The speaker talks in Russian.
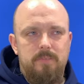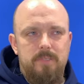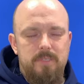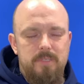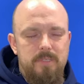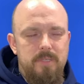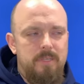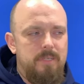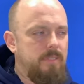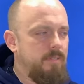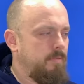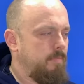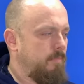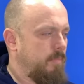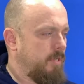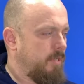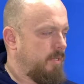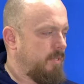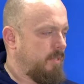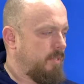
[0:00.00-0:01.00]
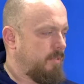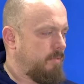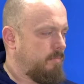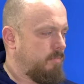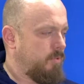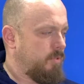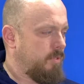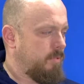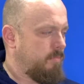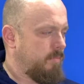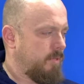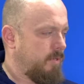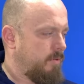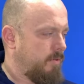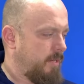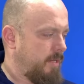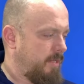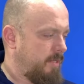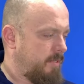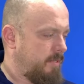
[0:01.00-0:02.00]
Здесь мы будем
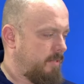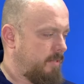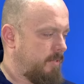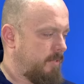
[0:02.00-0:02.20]
говорить